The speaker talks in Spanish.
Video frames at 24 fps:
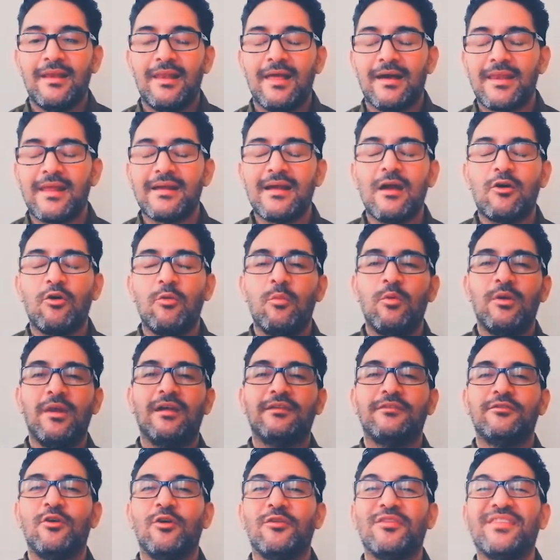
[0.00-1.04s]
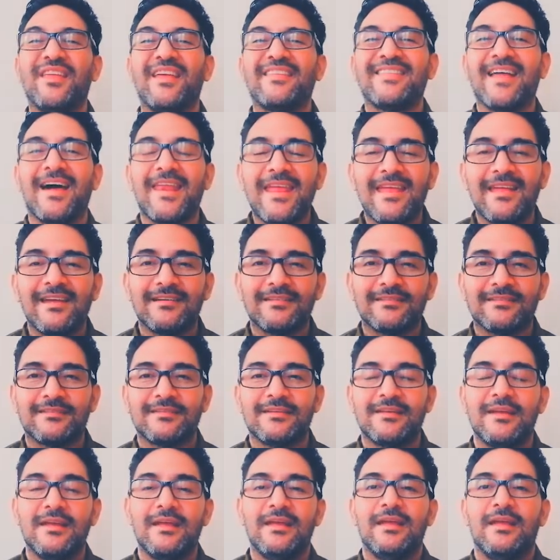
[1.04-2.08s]
la gran acumulación de
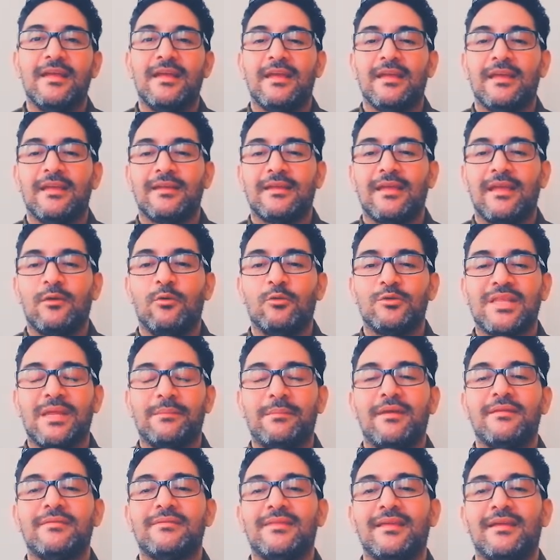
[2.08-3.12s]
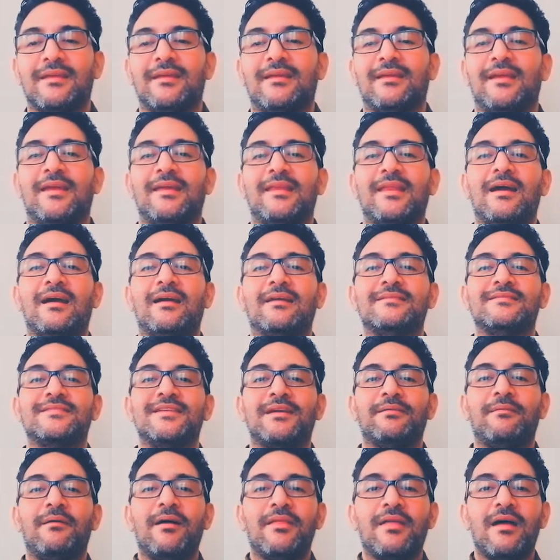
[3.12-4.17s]
tareas que justamente eran
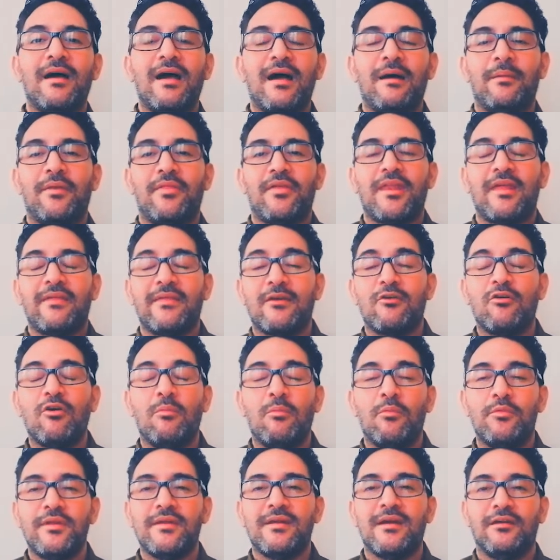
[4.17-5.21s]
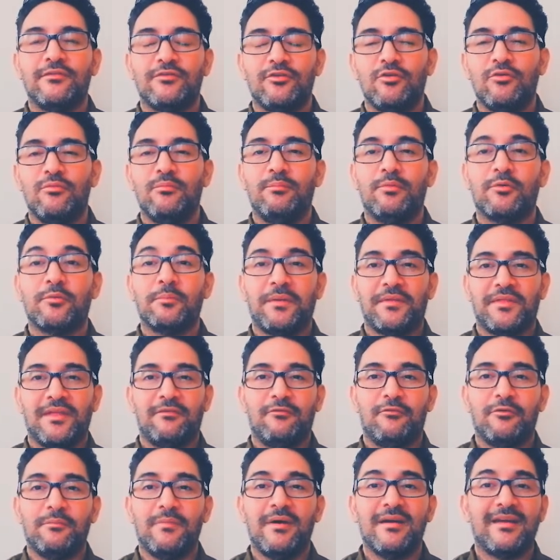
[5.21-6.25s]
llevadas a manera de comunicación por
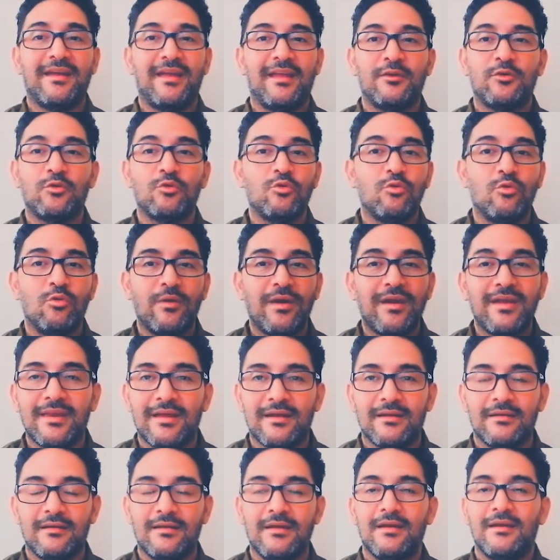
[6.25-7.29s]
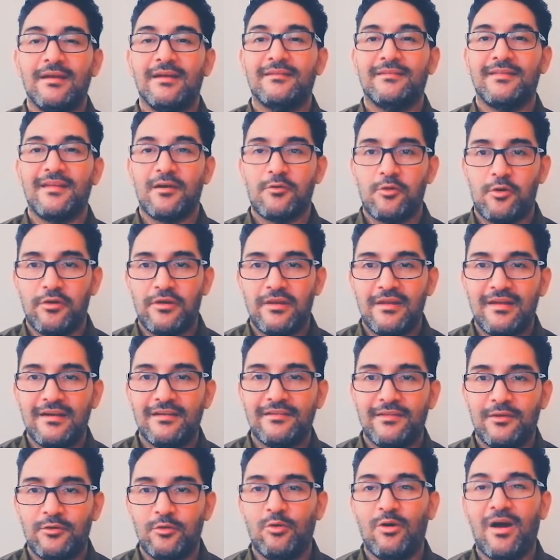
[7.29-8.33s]
plataformas que no eran
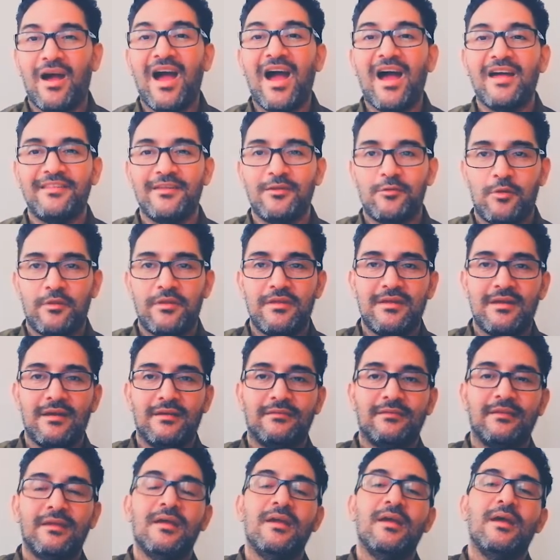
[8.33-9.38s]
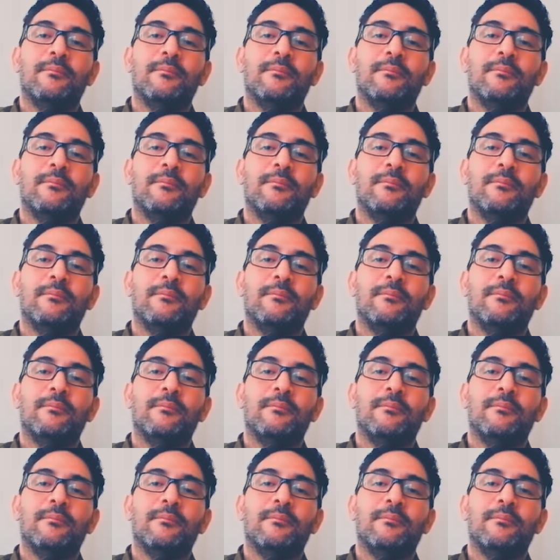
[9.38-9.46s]
sincrónicas, sino asincrónicas,